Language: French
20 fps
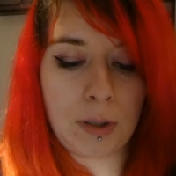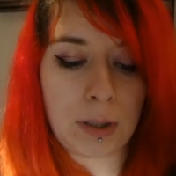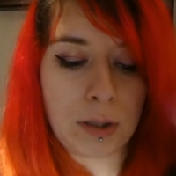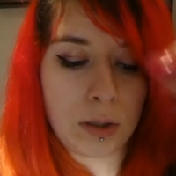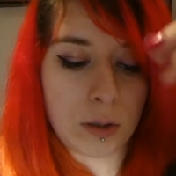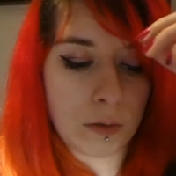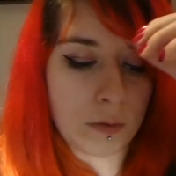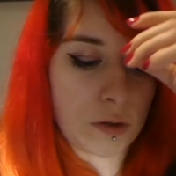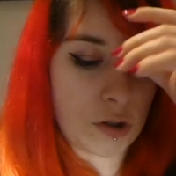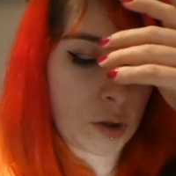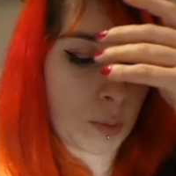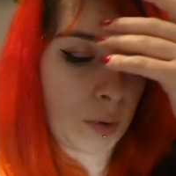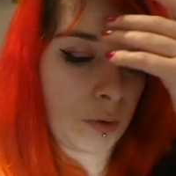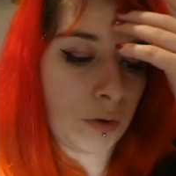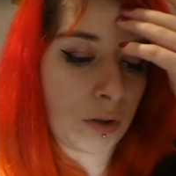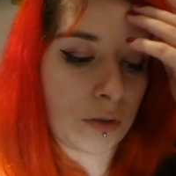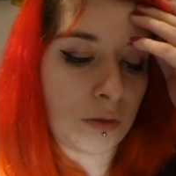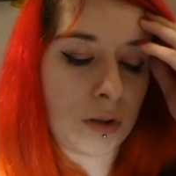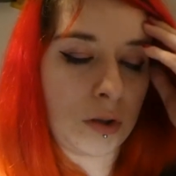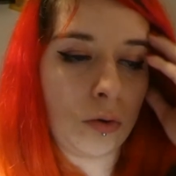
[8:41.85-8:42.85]
D'ailleurs, si jamais
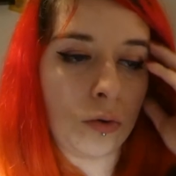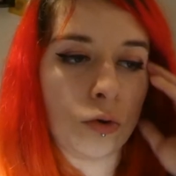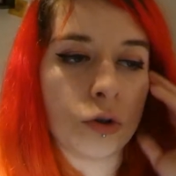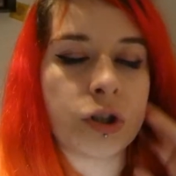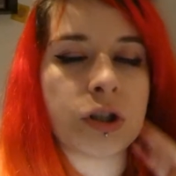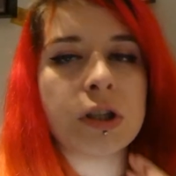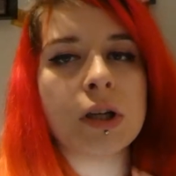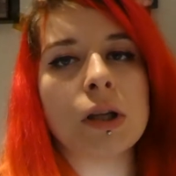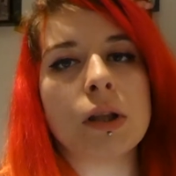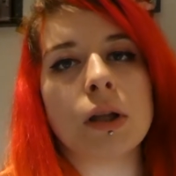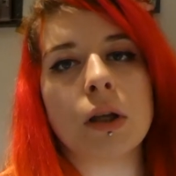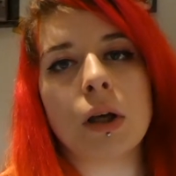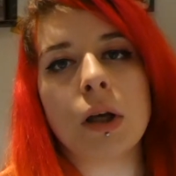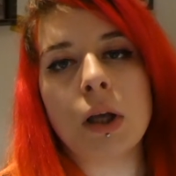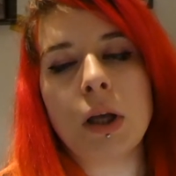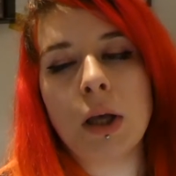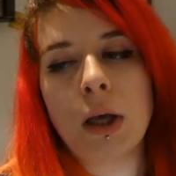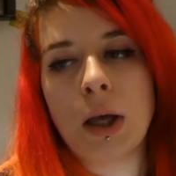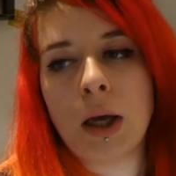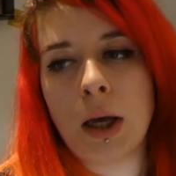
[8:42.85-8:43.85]
vous avez une chaîne
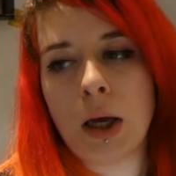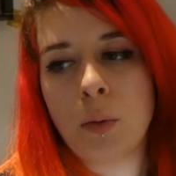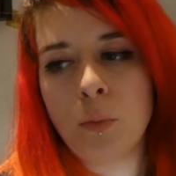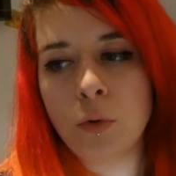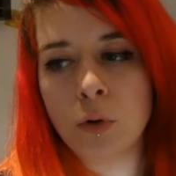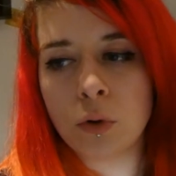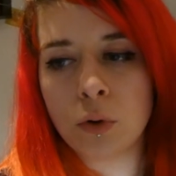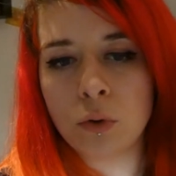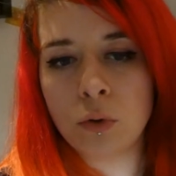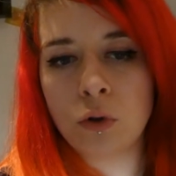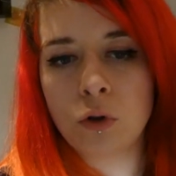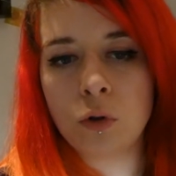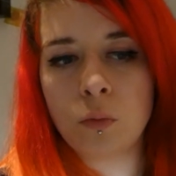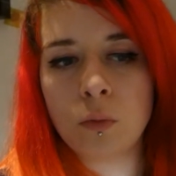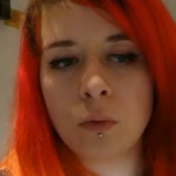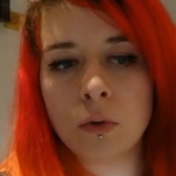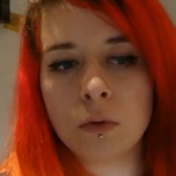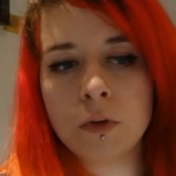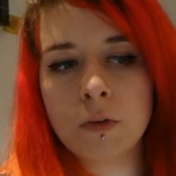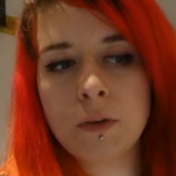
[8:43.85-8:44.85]
à me
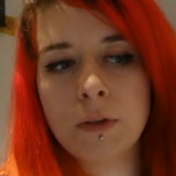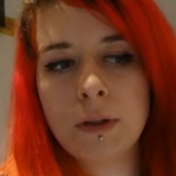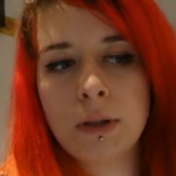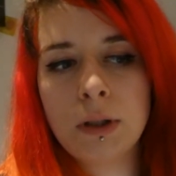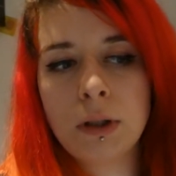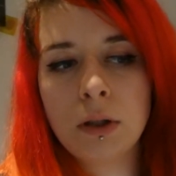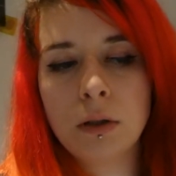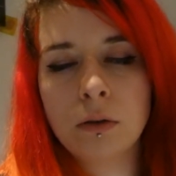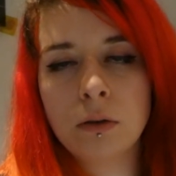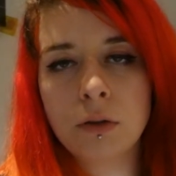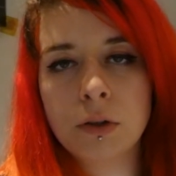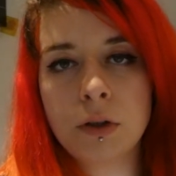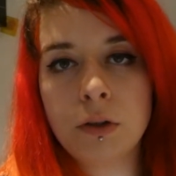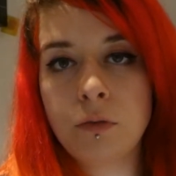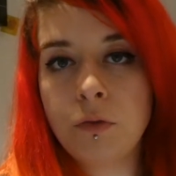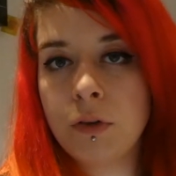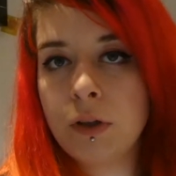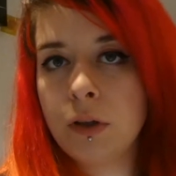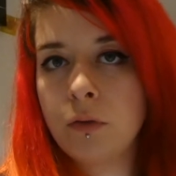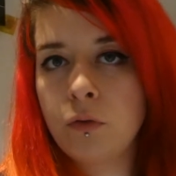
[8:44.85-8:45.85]
recommander euh, qui
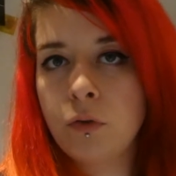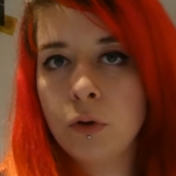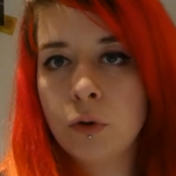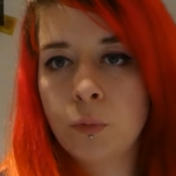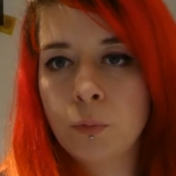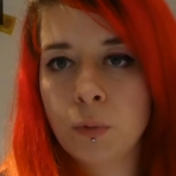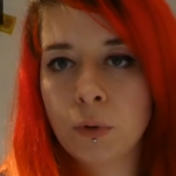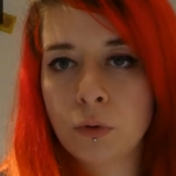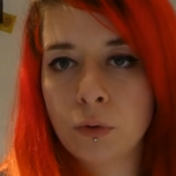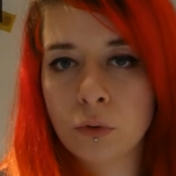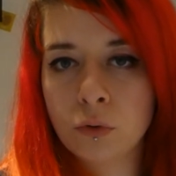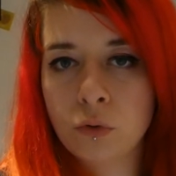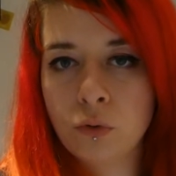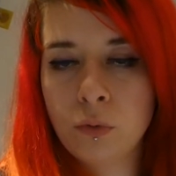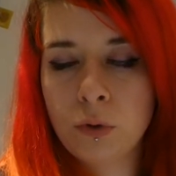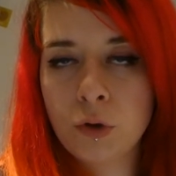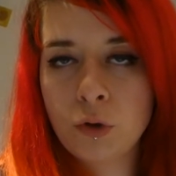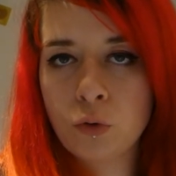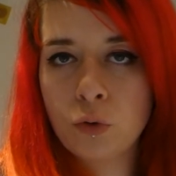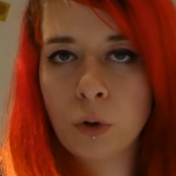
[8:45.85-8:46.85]
fait des vlogs pendant
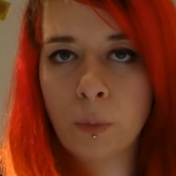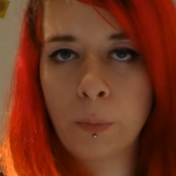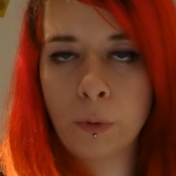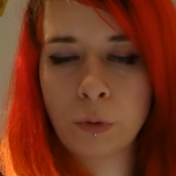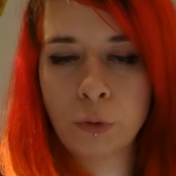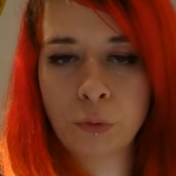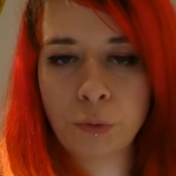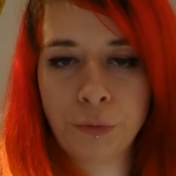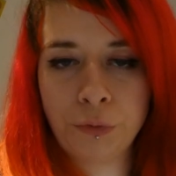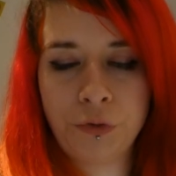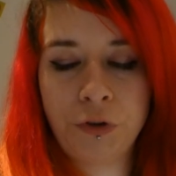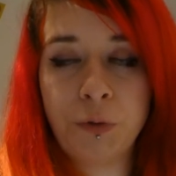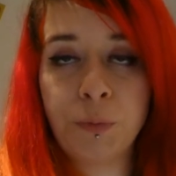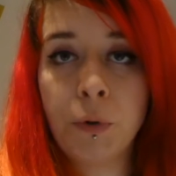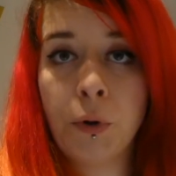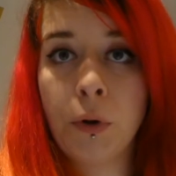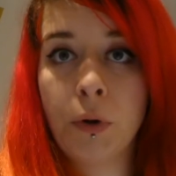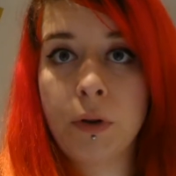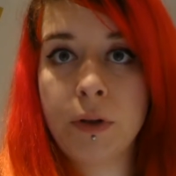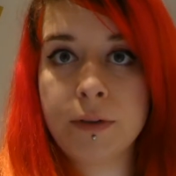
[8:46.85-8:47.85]
tous les jours pendant le
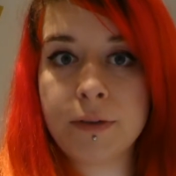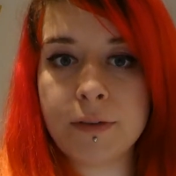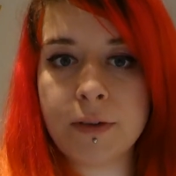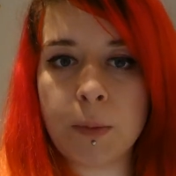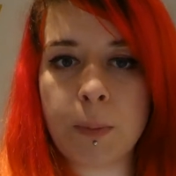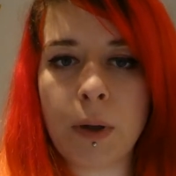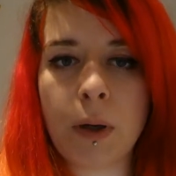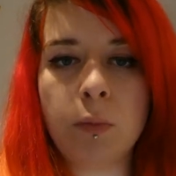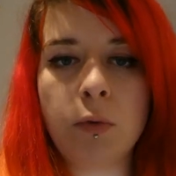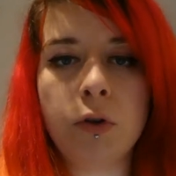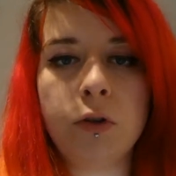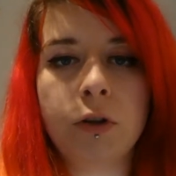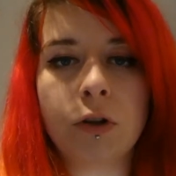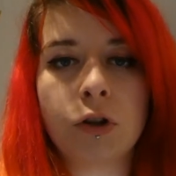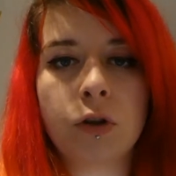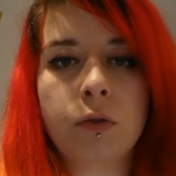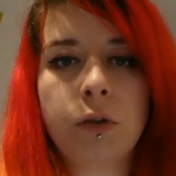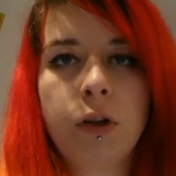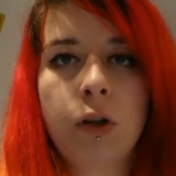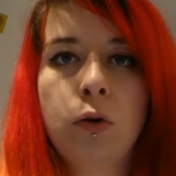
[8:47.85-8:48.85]
confinement, n'hésitez pas à me le dire,
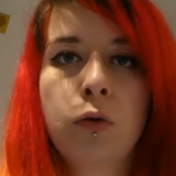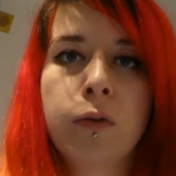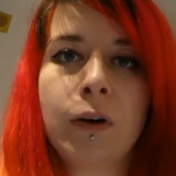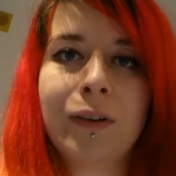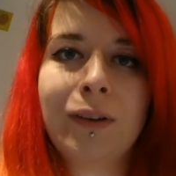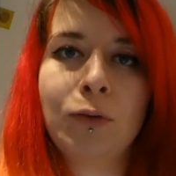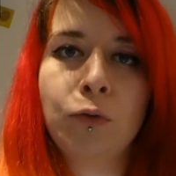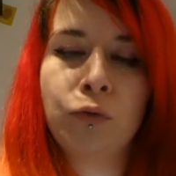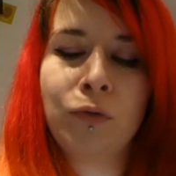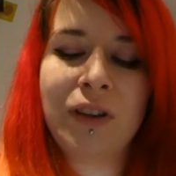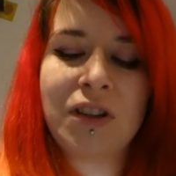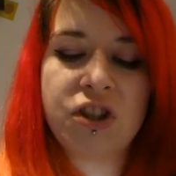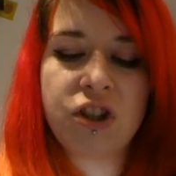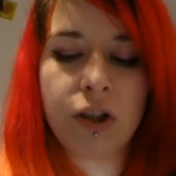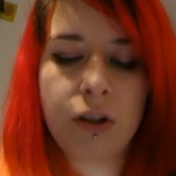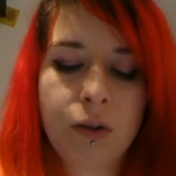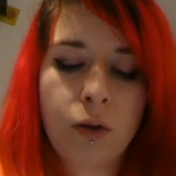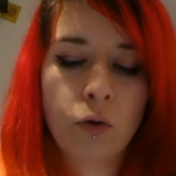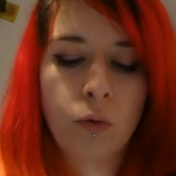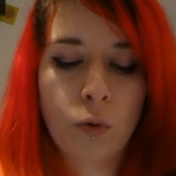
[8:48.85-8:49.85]
j'ai envie découvrir des nouvelles
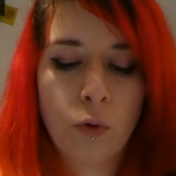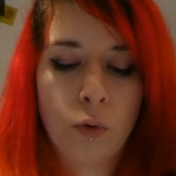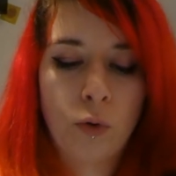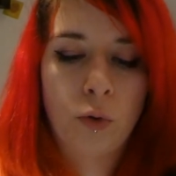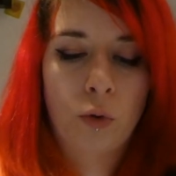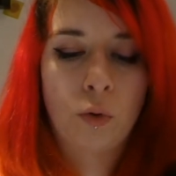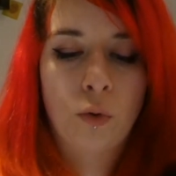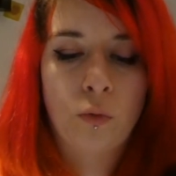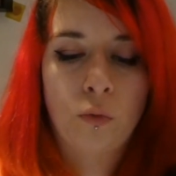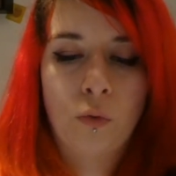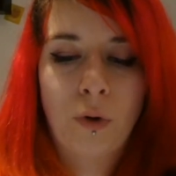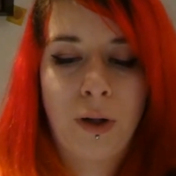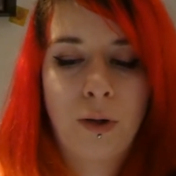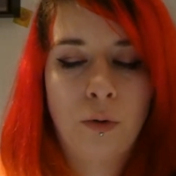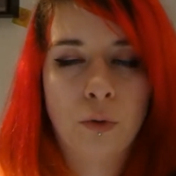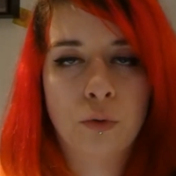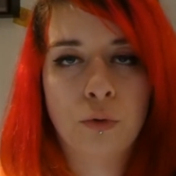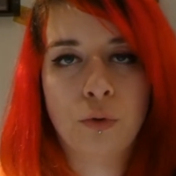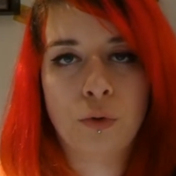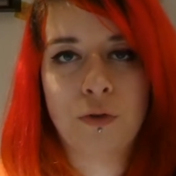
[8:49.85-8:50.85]
chaînes voilà,
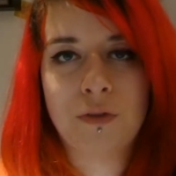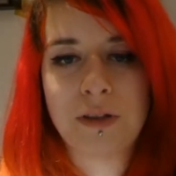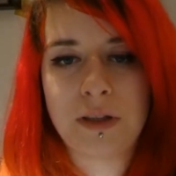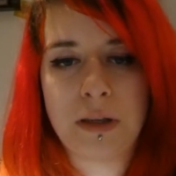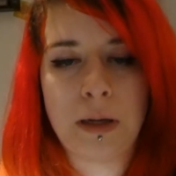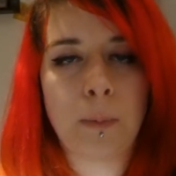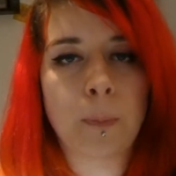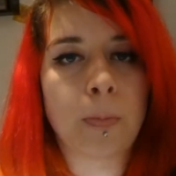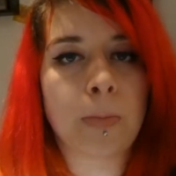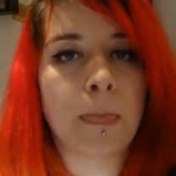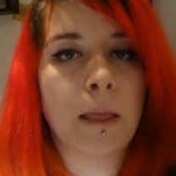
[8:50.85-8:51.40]
dans ce style-là.